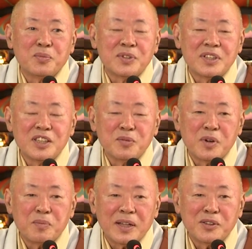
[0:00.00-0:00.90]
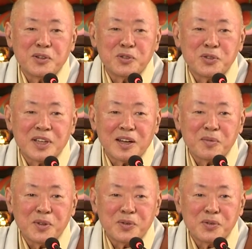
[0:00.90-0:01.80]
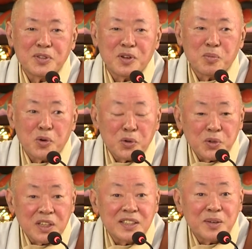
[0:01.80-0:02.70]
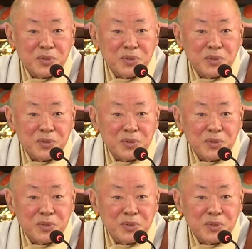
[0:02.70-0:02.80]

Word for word: 부처님을 만들어준 사람이 누구죠? 모든 일체